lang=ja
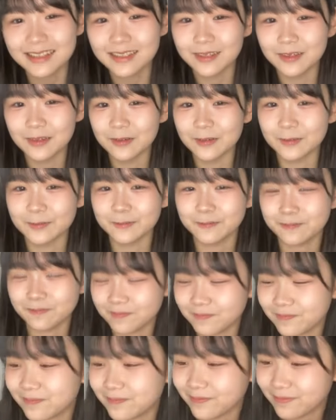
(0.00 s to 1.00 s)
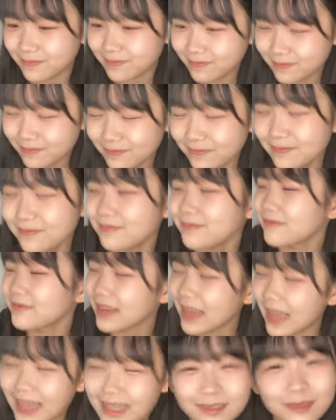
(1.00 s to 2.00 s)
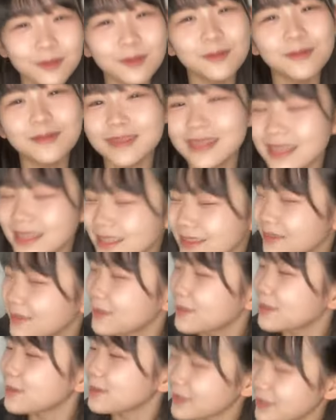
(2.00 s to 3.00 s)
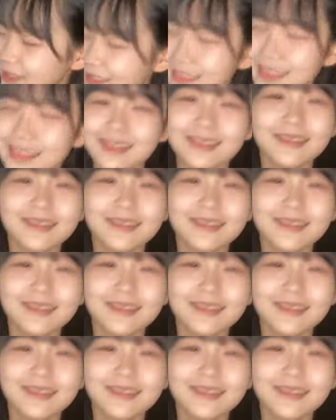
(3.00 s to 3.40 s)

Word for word: そう大丈夫だよ次取り